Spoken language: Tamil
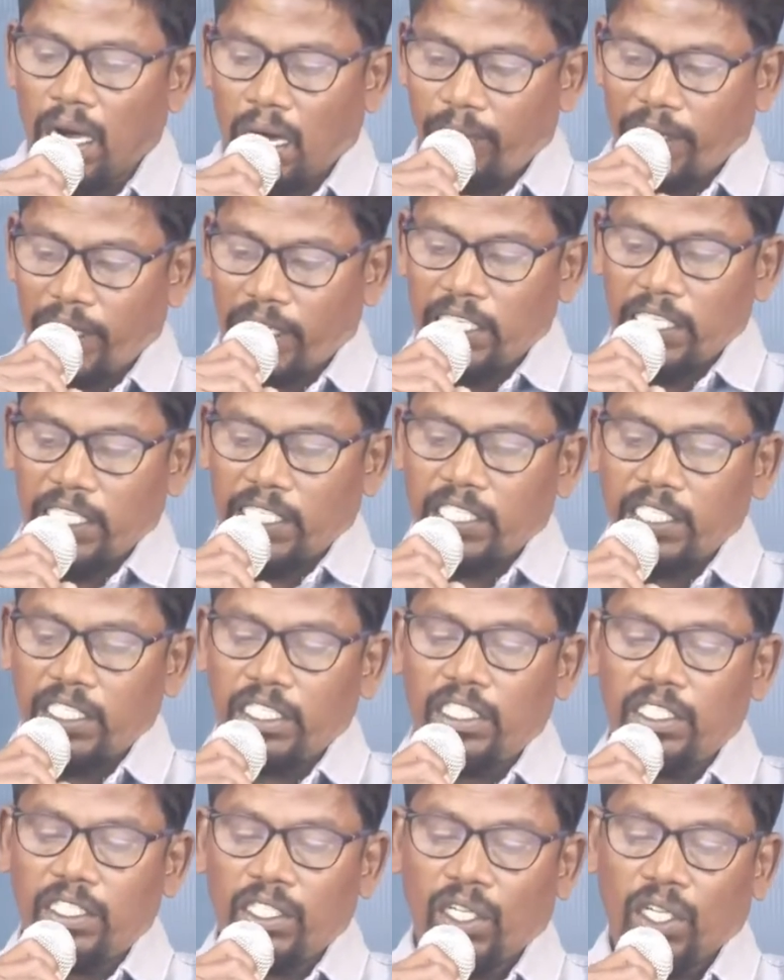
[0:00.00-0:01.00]
அவர்களுக்கு
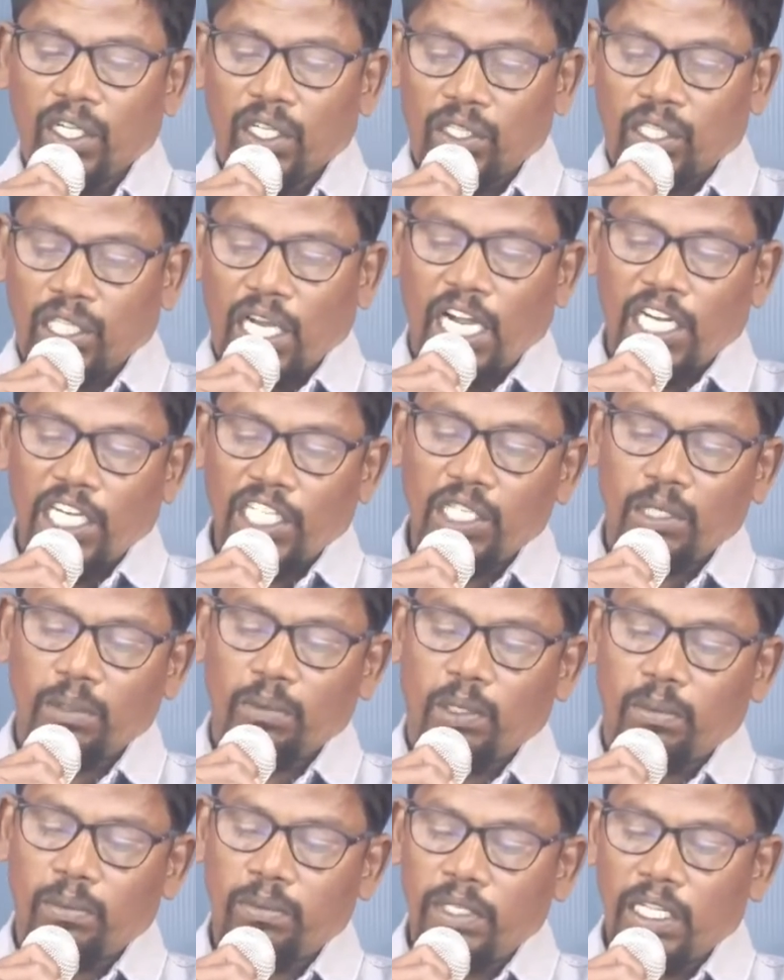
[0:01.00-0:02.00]

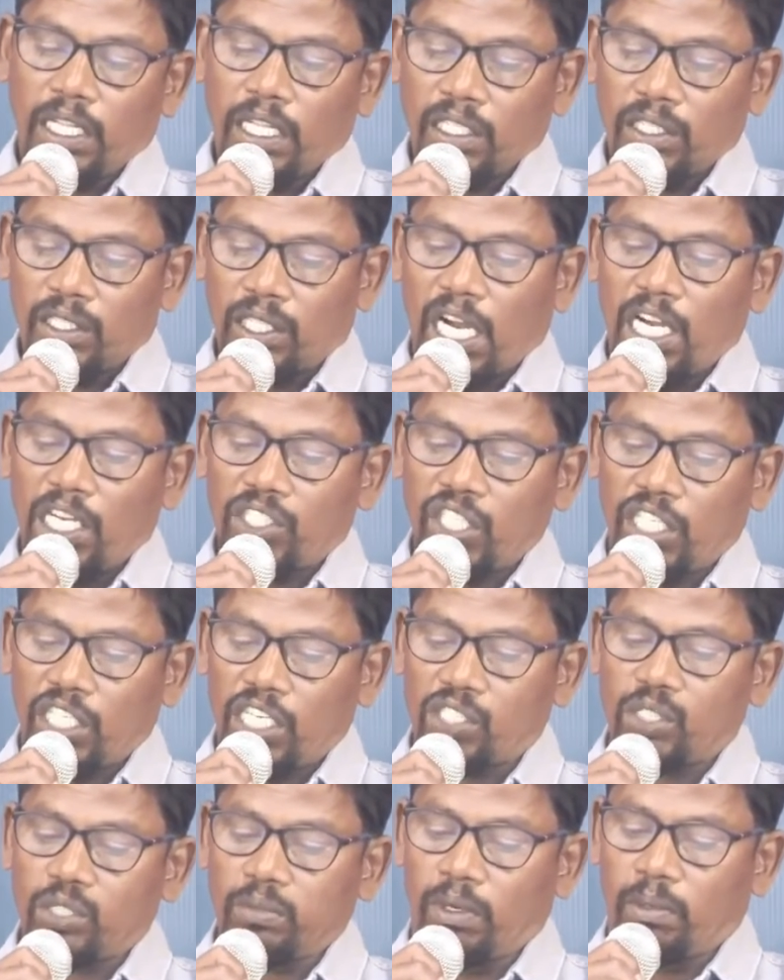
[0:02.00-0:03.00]
தானியமும்
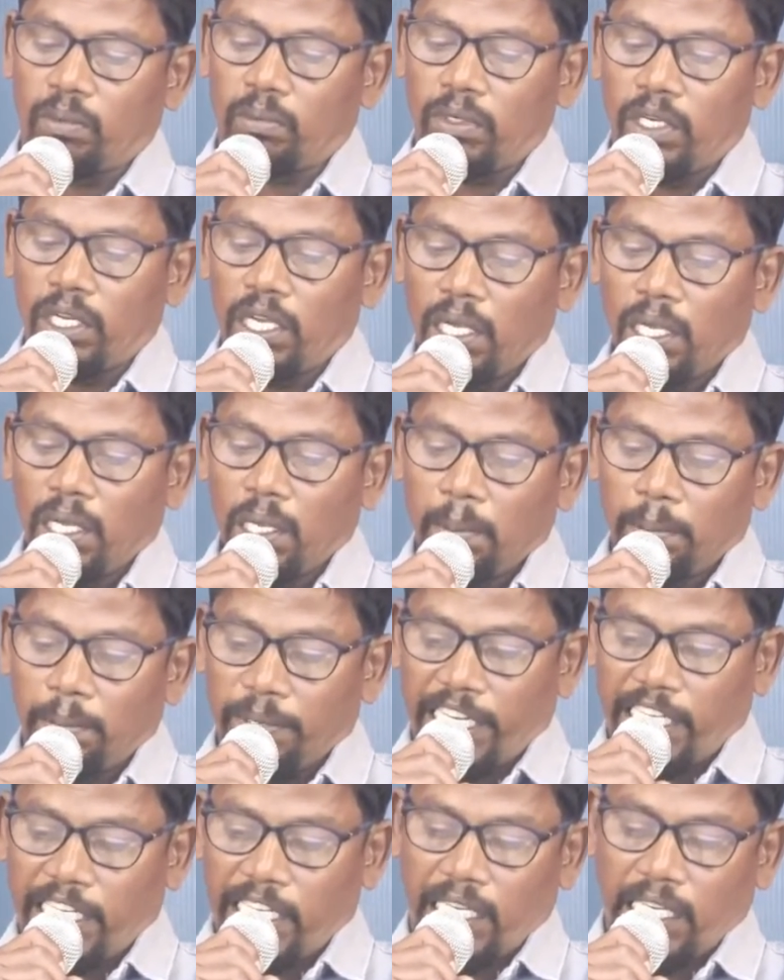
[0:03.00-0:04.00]
திராட்சரசமும்
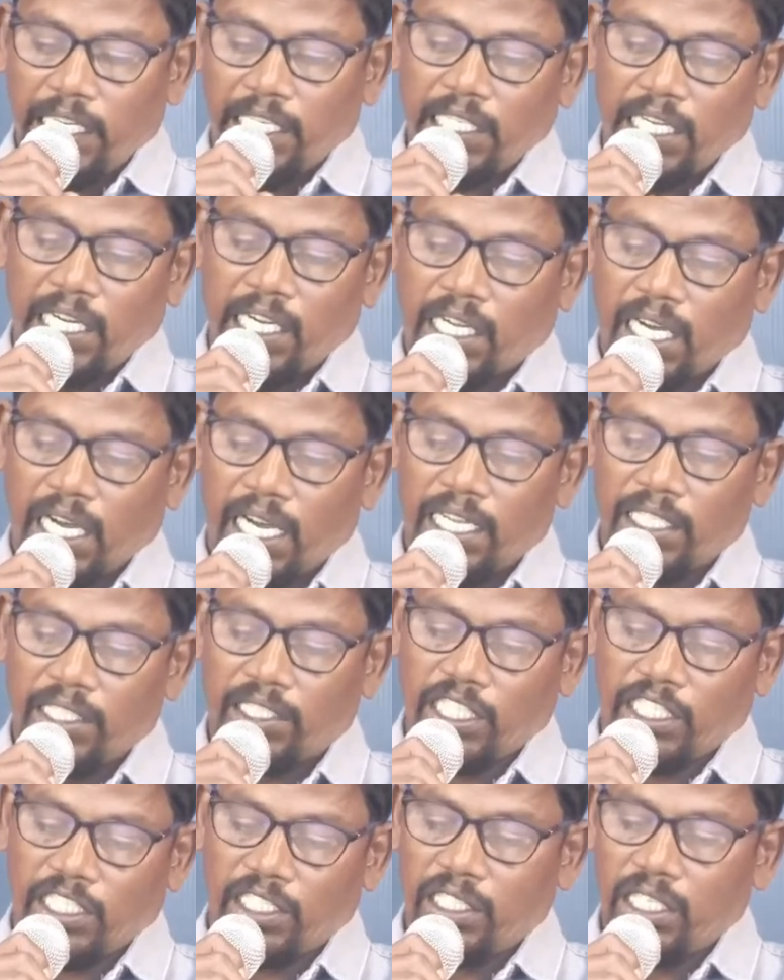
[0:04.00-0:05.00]
பெருகியிருக்கிற
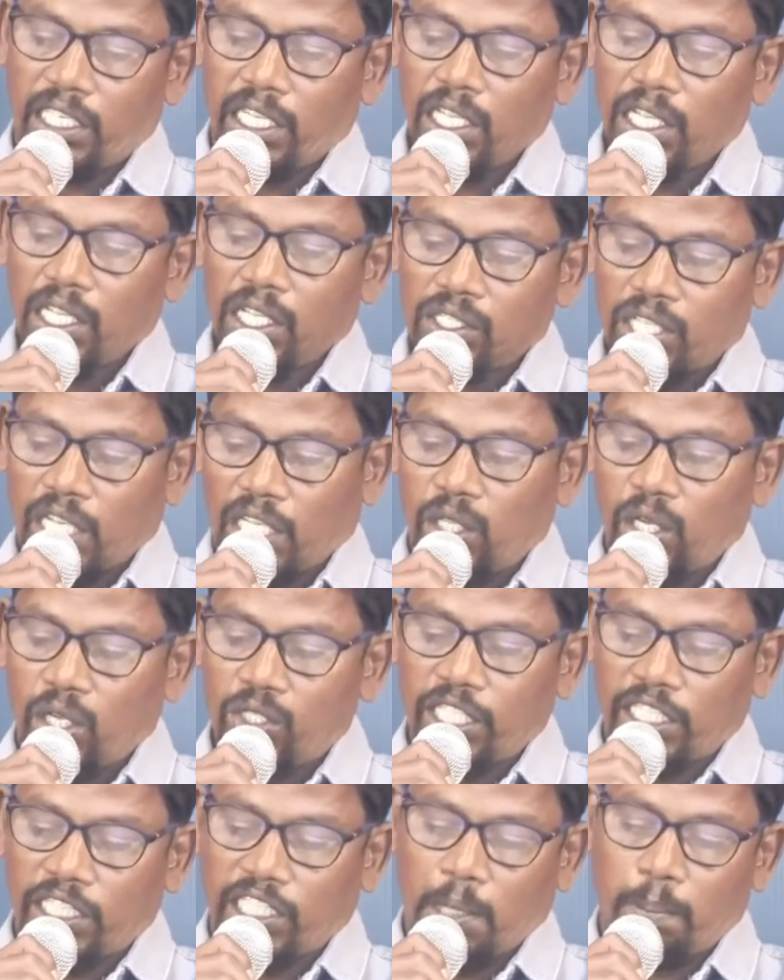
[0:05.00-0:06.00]
காலத்தின்
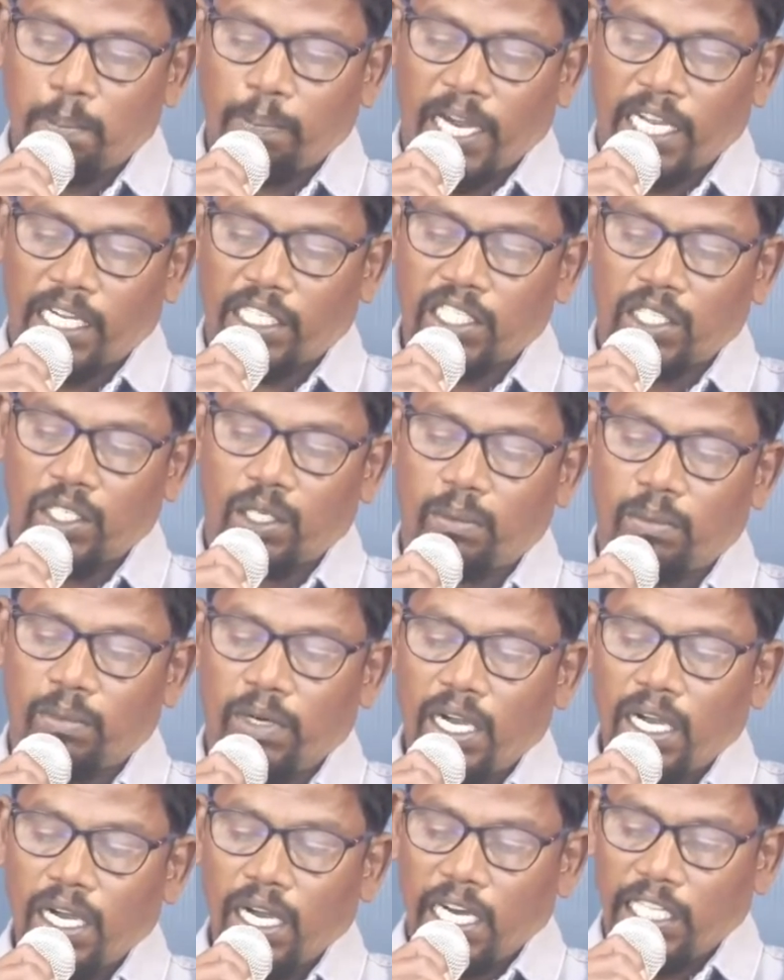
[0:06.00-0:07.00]
சந்தோஷத்தை பார்க்கிலும்
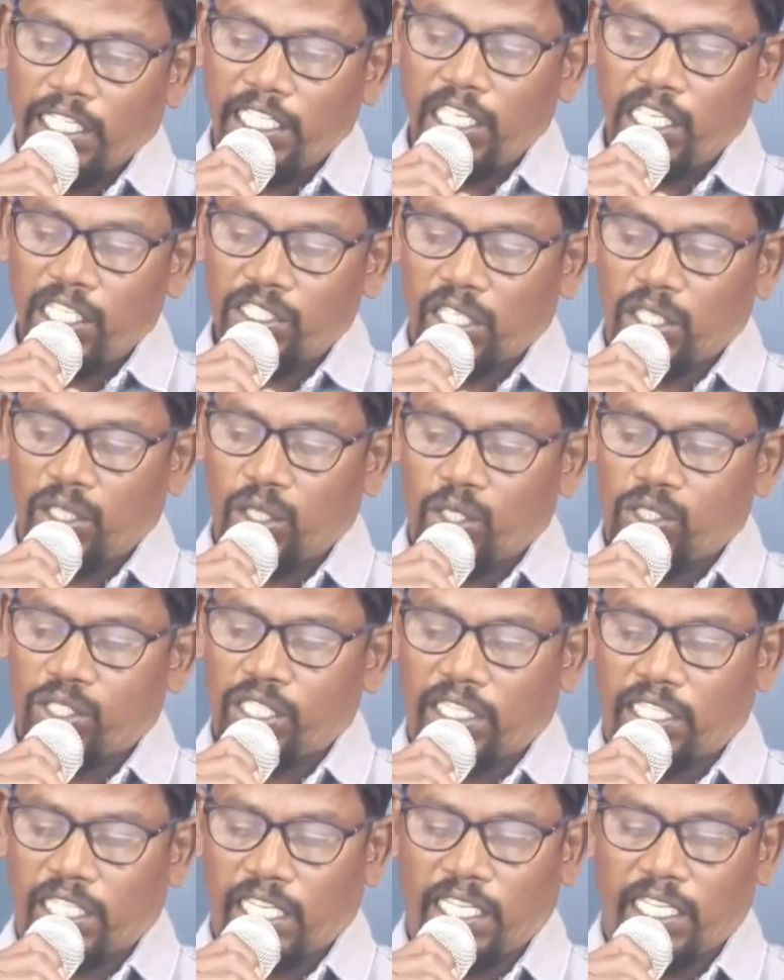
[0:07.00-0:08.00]
அதிக
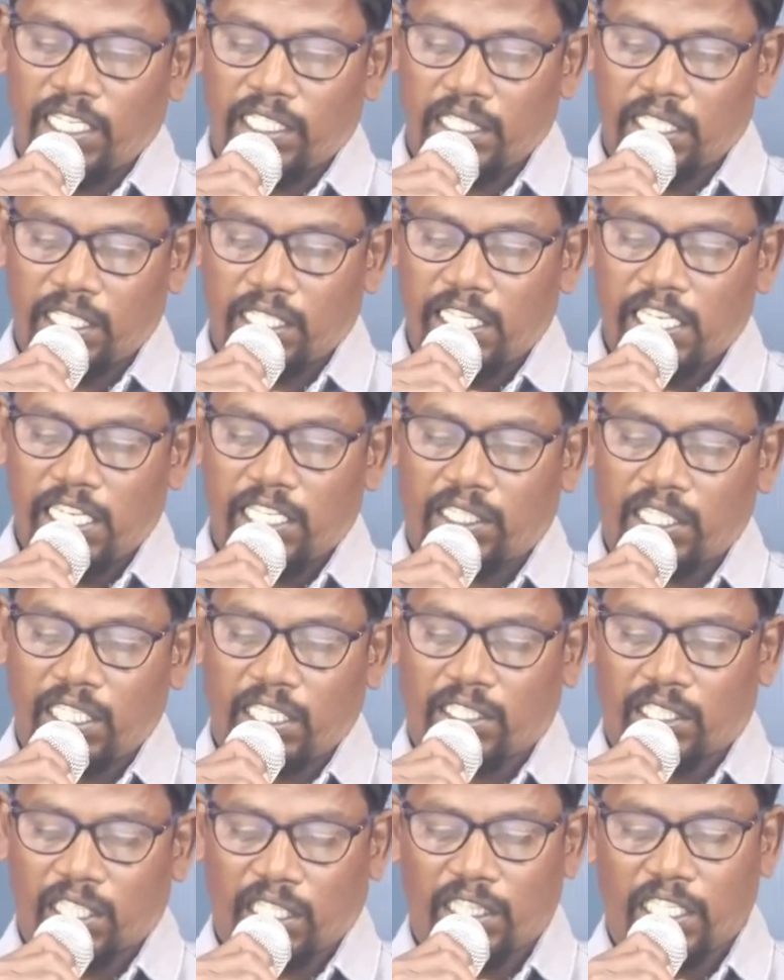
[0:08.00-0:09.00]
சந்தோஷத்தை என்
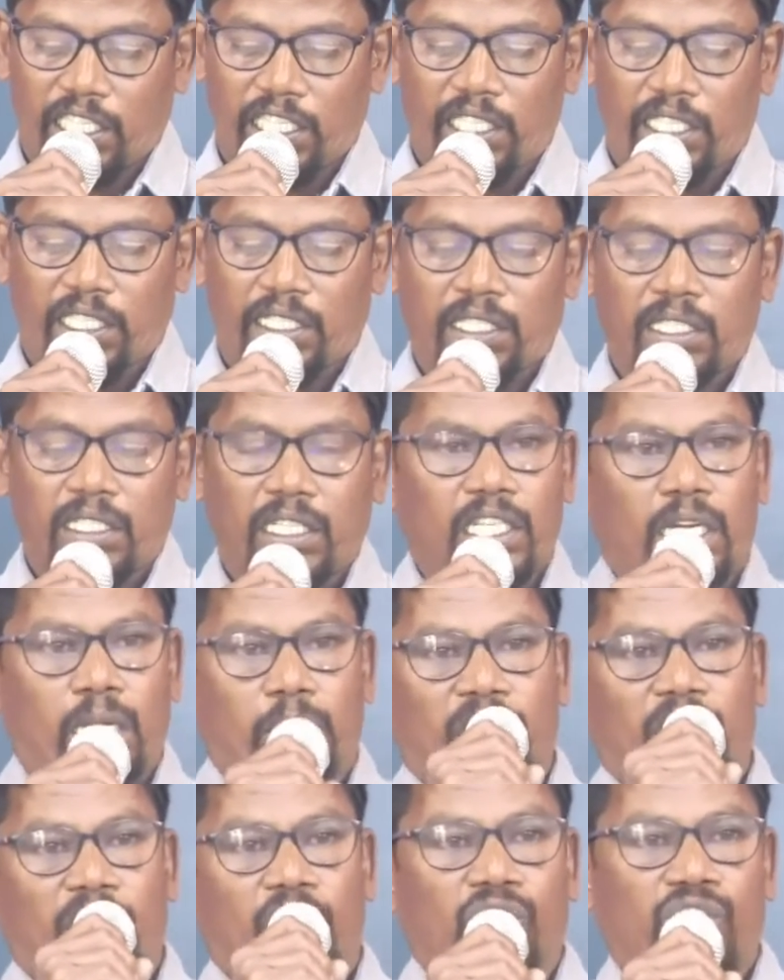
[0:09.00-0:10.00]
இருதயத்தில் தந்தீர்
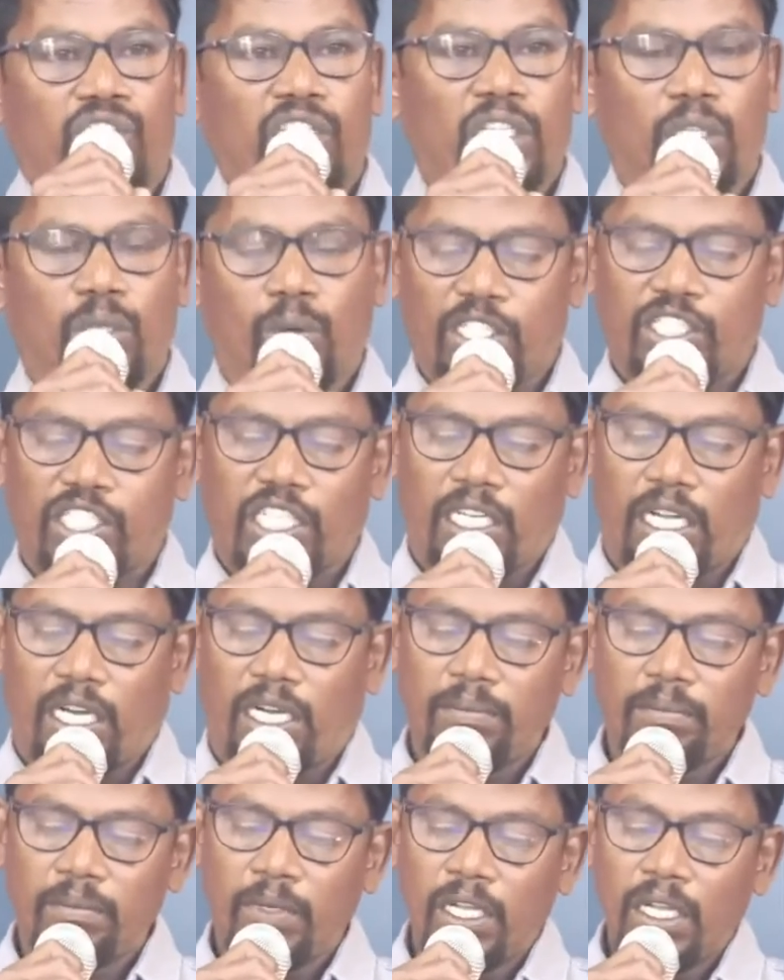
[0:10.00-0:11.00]
நாம் எல்லாரும் சேர்ந்து
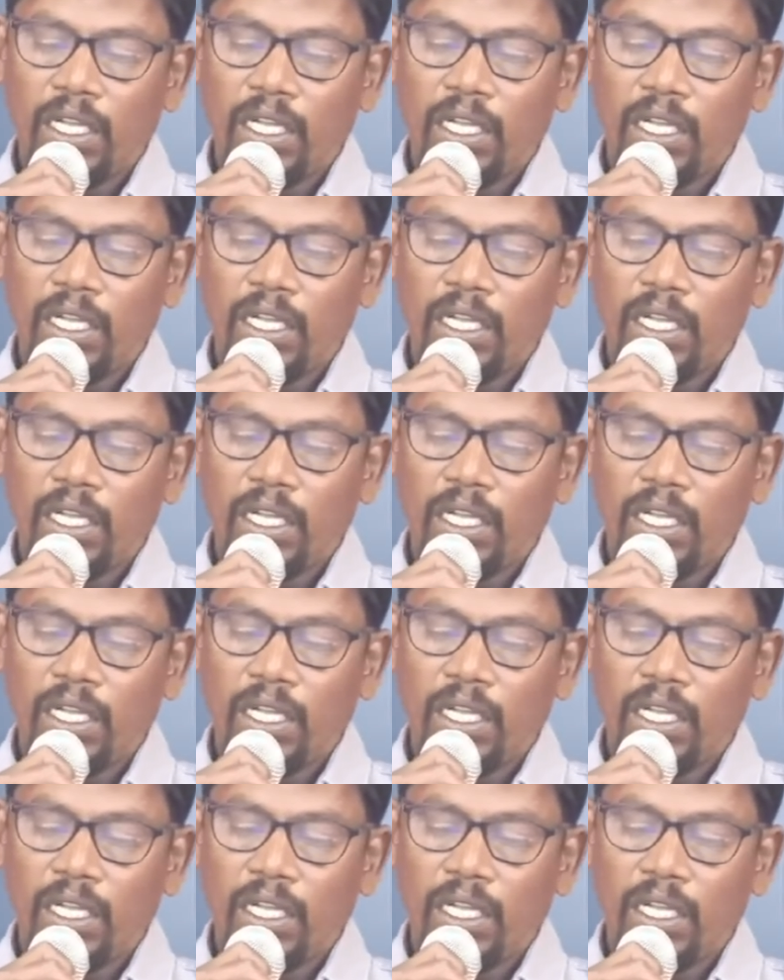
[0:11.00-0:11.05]
வாசிக்கலாம்